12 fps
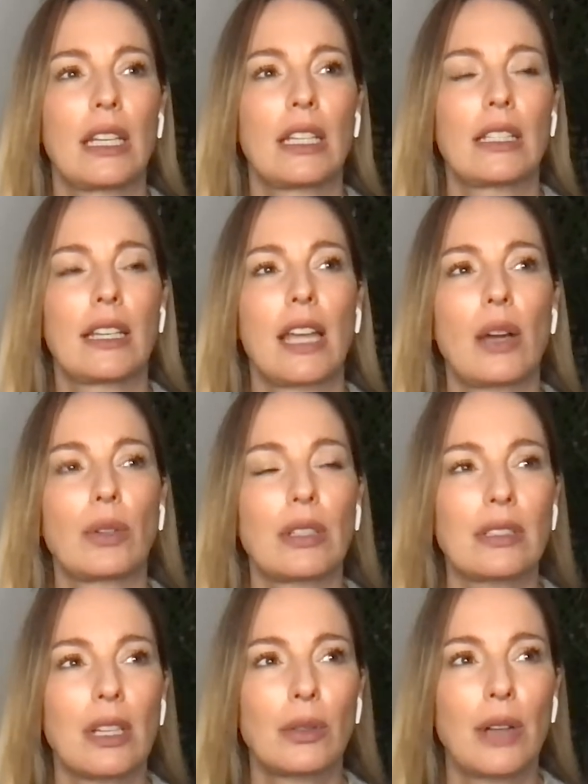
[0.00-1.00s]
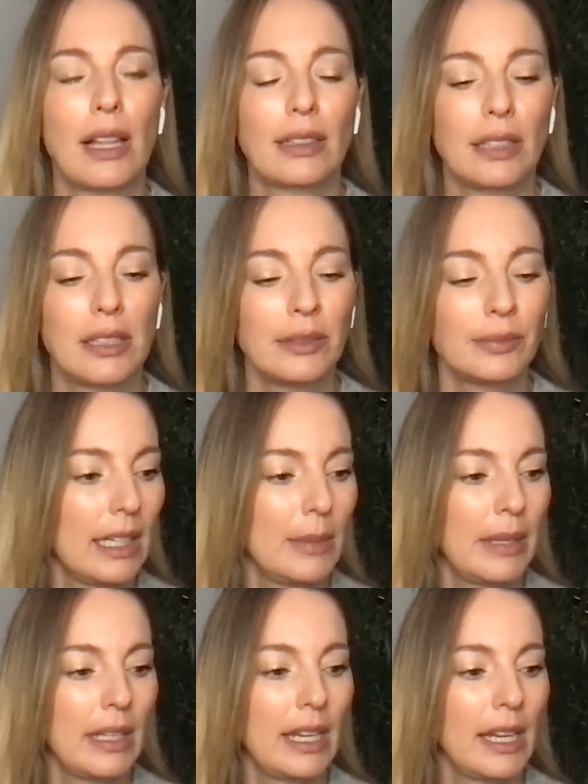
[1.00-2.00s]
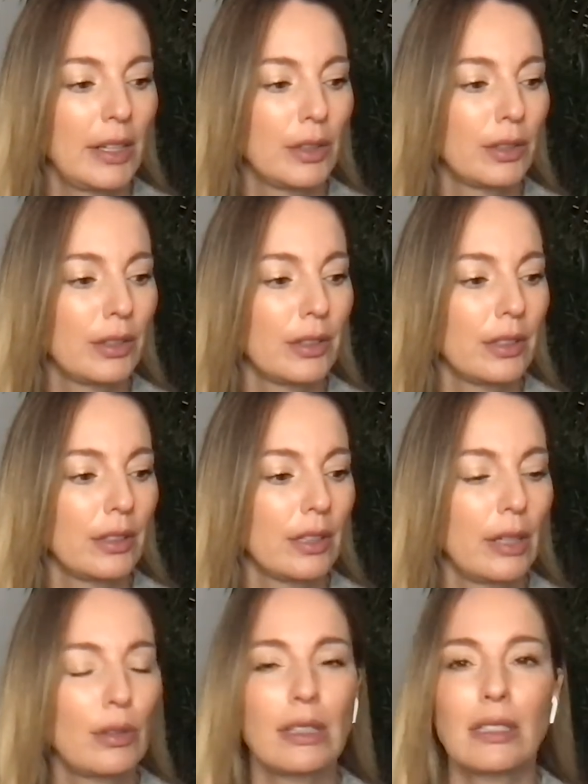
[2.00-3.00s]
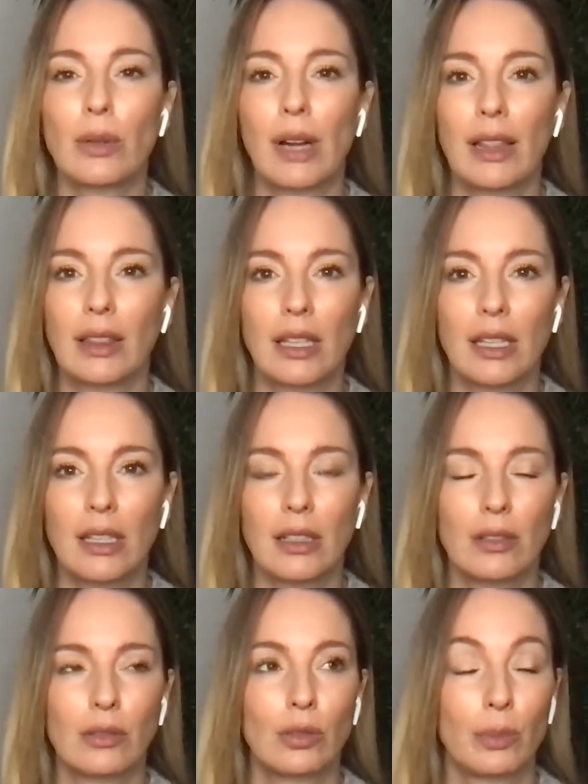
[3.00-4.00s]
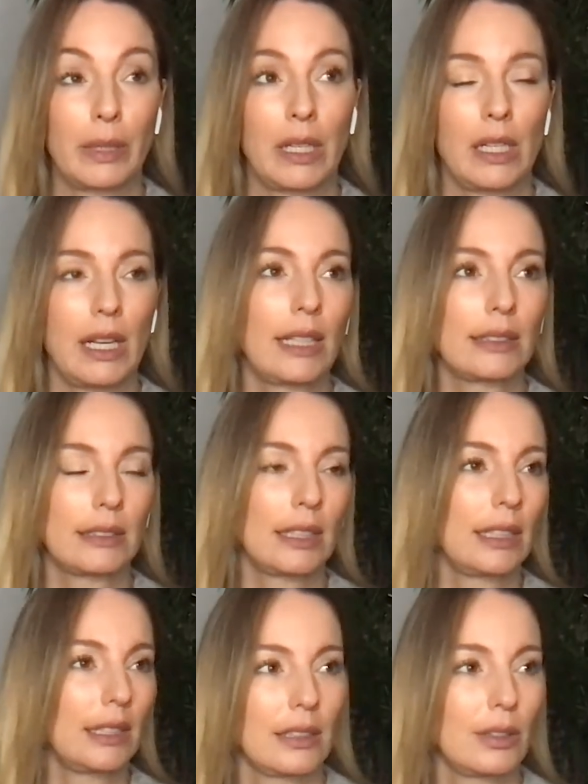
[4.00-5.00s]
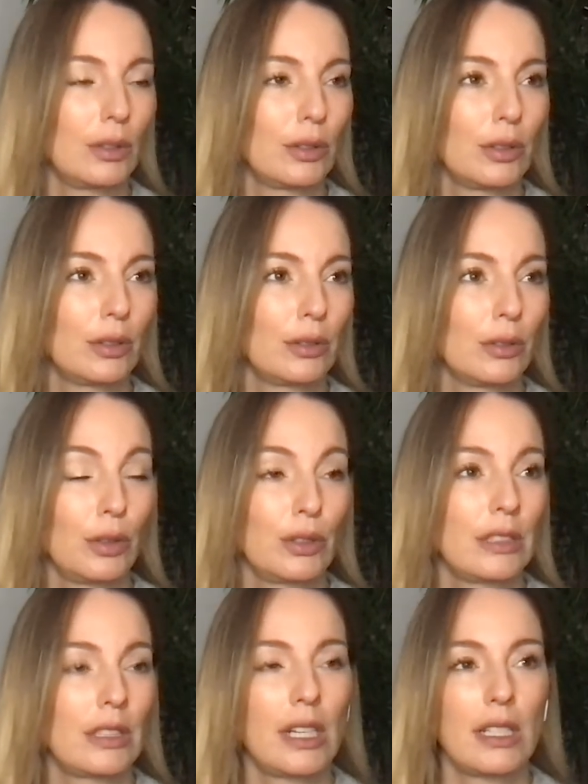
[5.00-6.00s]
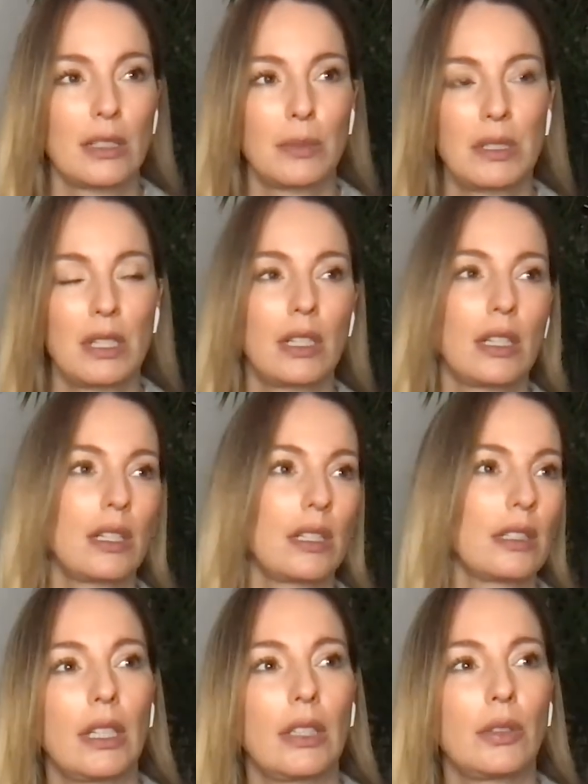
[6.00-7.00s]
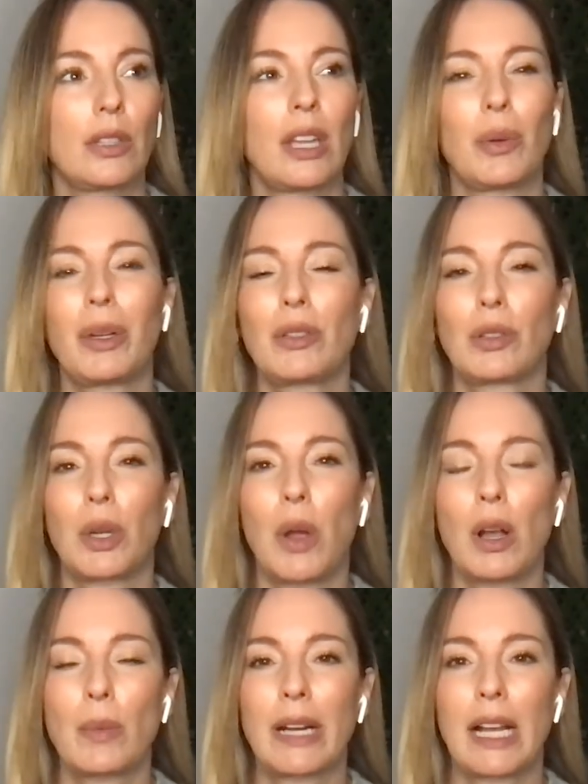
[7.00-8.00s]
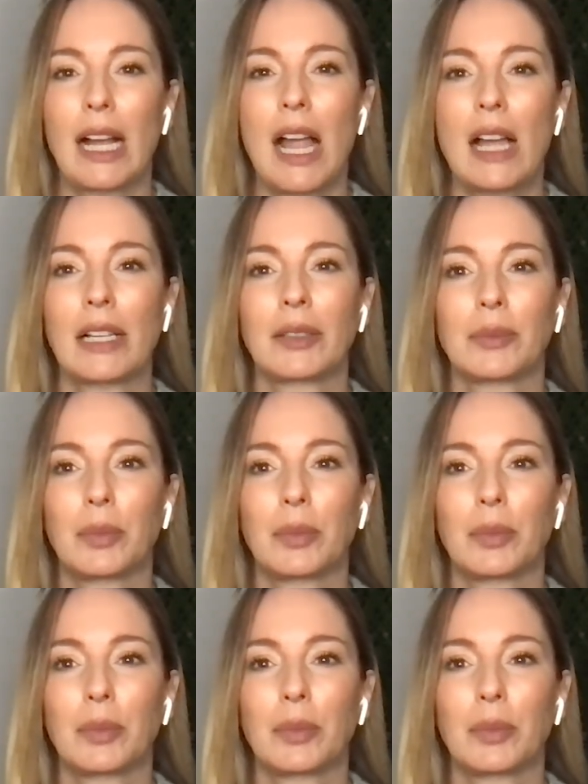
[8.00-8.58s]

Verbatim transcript: y llegué a un restaurante y me dijeron, era un restaurante súper elegante, con dos estrellas Michelin. Y yo dije, bueno, ¿yo qué voy a comer acá?